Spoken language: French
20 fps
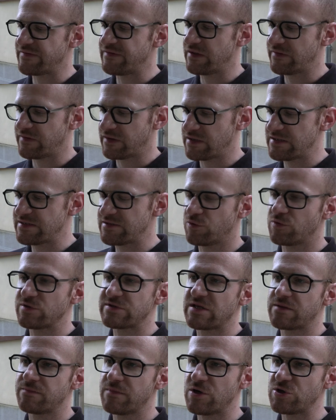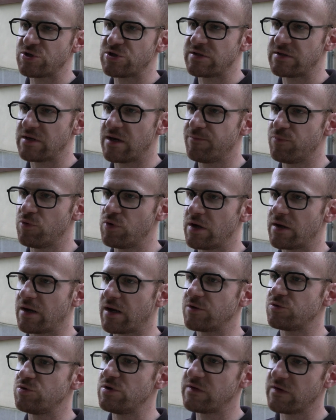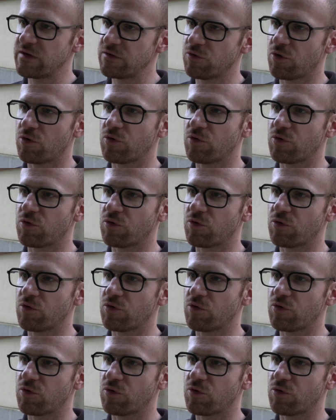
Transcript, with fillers: Ce qui avait d'intéressant dans cette marche, c'était un peu la gratuité de